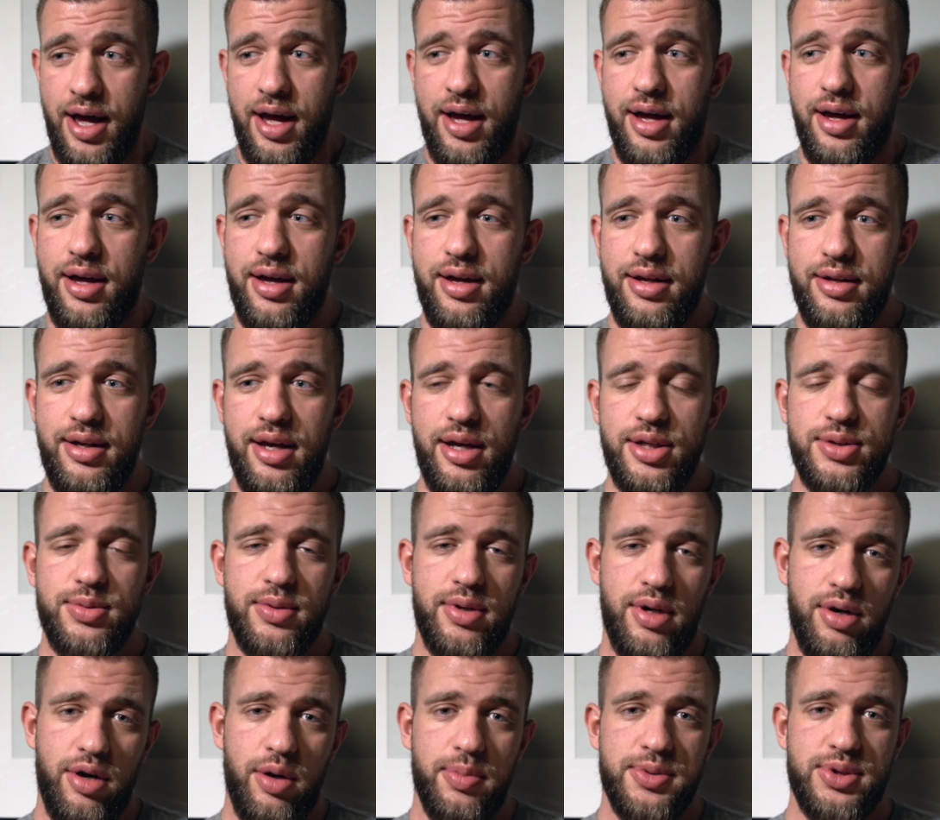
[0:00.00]
E, nie jest
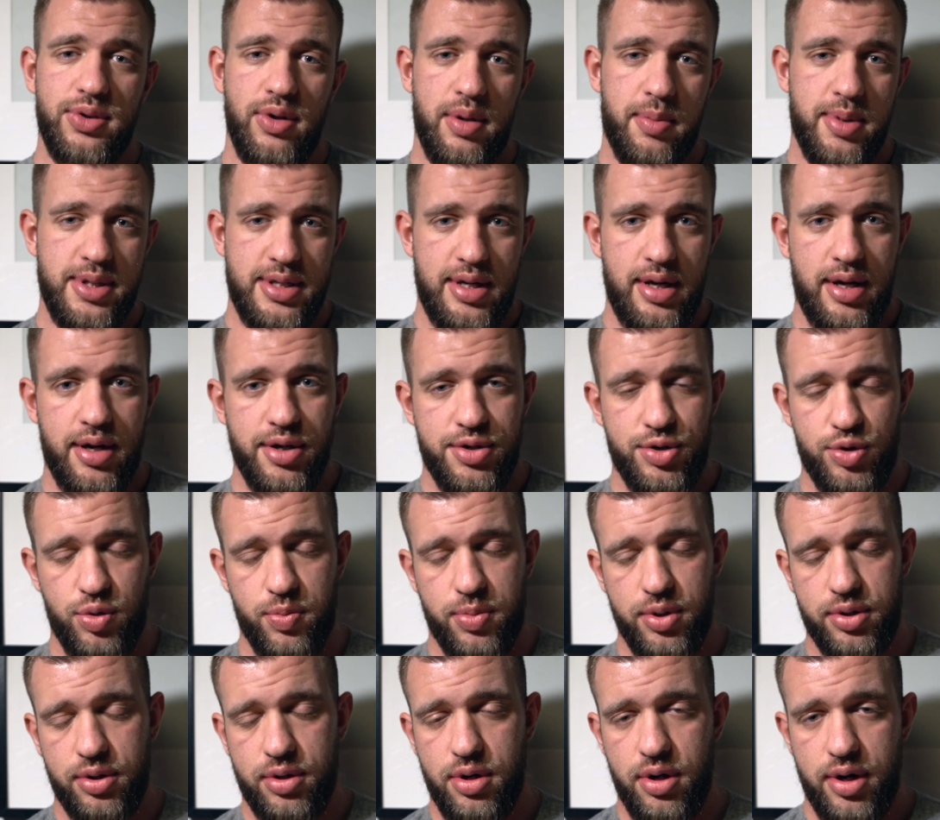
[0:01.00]
tutaj opcją aby zajechać się
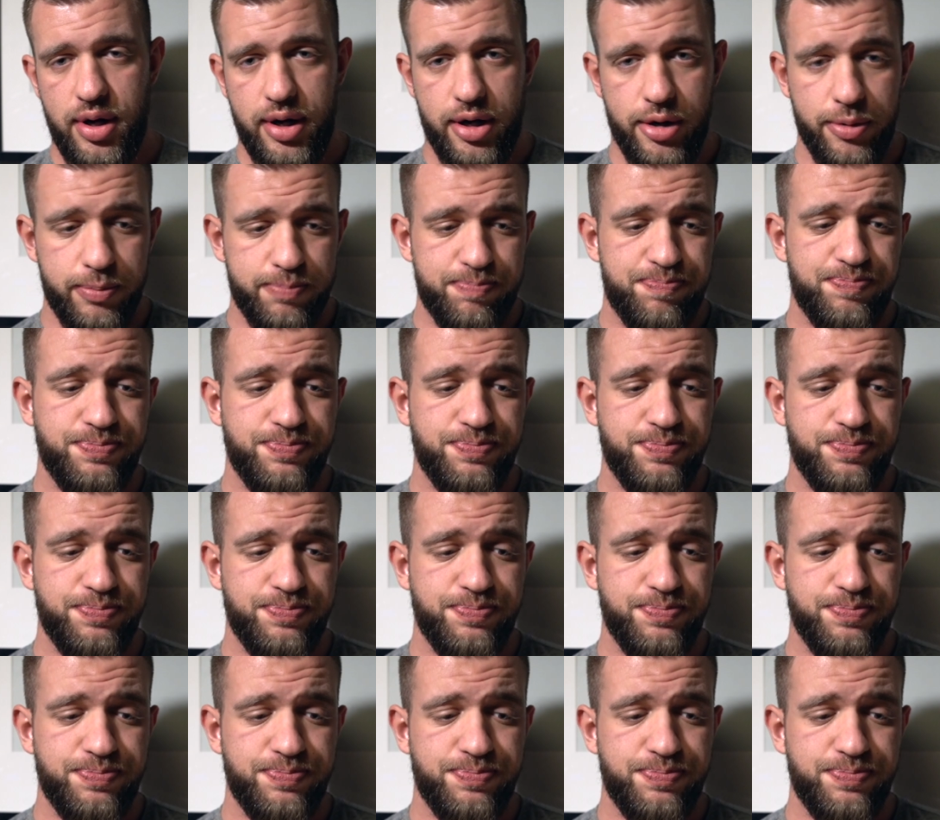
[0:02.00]
pod korek